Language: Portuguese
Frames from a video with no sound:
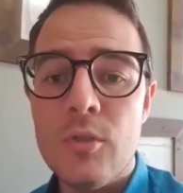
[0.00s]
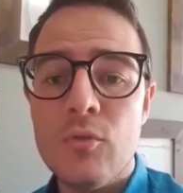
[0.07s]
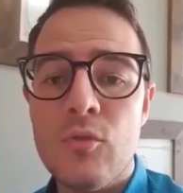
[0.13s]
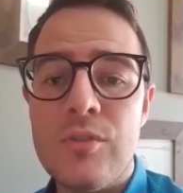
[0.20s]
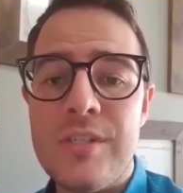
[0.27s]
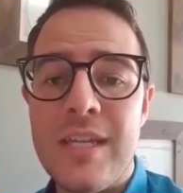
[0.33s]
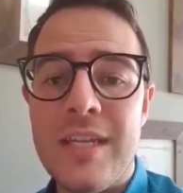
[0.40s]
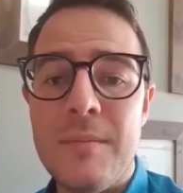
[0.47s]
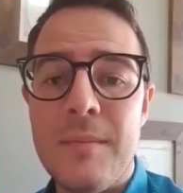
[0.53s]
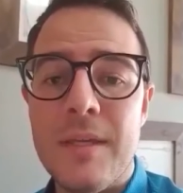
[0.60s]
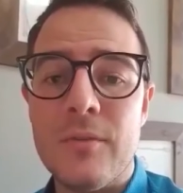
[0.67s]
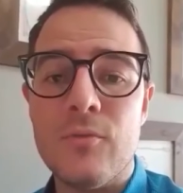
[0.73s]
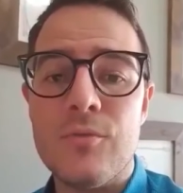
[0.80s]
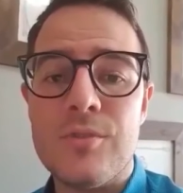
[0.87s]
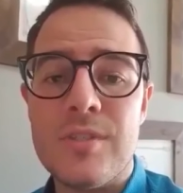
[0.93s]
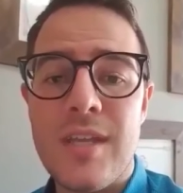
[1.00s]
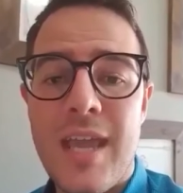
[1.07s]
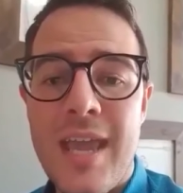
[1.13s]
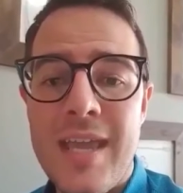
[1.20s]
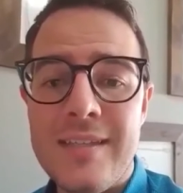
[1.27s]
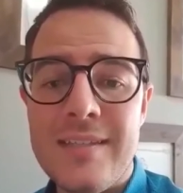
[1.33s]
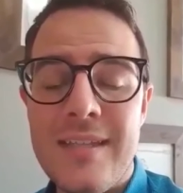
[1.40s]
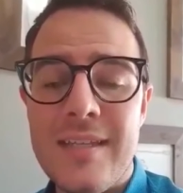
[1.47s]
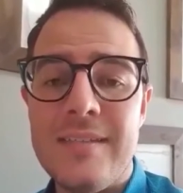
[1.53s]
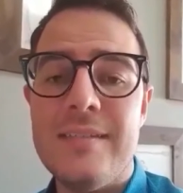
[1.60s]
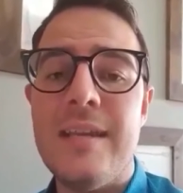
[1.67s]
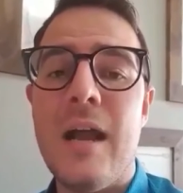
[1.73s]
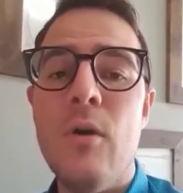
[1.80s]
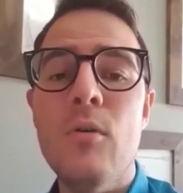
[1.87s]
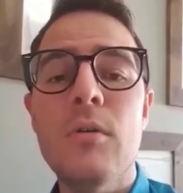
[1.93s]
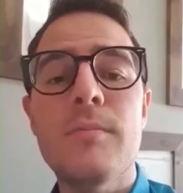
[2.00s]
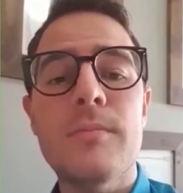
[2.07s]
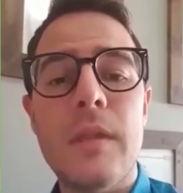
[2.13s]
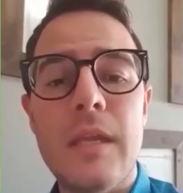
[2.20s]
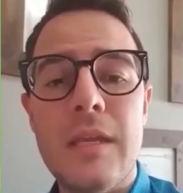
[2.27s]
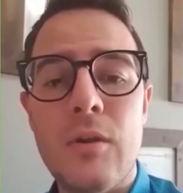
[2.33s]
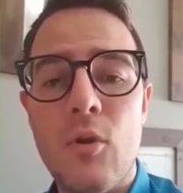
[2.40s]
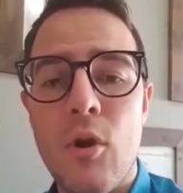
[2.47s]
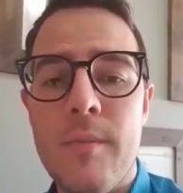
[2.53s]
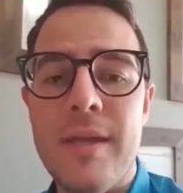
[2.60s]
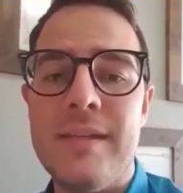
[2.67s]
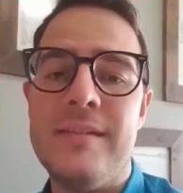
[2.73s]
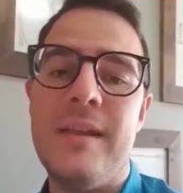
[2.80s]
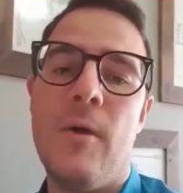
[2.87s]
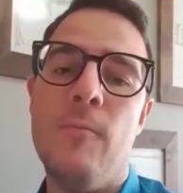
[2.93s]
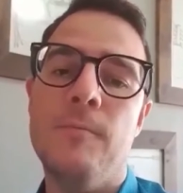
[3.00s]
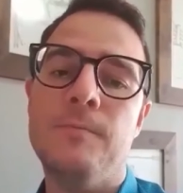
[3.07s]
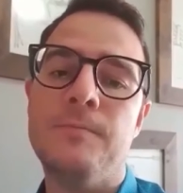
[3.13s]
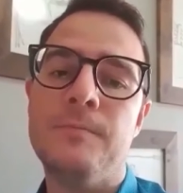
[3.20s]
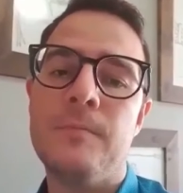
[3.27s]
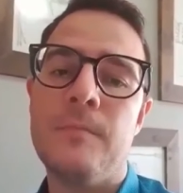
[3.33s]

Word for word: dos segmentos residencial e comercial.